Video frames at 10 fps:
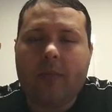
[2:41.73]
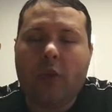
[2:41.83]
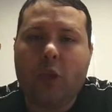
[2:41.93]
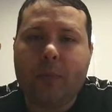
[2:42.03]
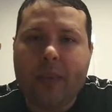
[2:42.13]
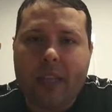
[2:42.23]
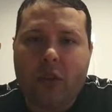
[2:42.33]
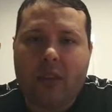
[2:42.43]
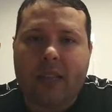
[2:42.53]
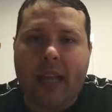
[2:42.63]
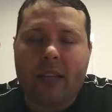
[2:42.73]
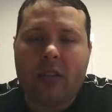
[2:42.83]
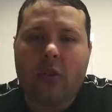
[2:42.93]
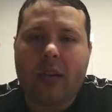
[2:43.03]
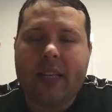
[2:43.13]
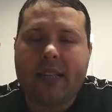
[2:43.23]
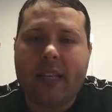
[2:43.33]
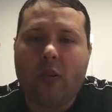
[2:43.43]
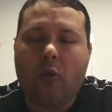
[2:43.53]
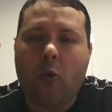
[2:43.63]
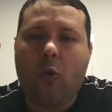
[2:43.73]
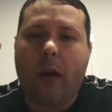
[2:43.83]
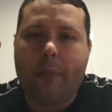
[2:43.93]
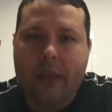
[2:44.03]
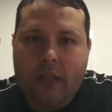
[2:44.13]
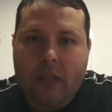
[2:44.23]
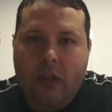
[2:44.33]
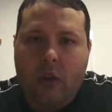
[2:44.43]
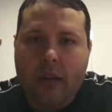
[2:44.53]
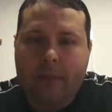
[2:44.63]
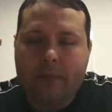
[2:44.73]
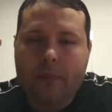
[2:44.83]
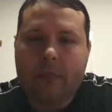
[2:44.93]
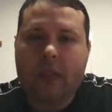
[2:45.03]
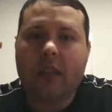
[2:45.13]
Lo Spirito Santo, essendo una persona,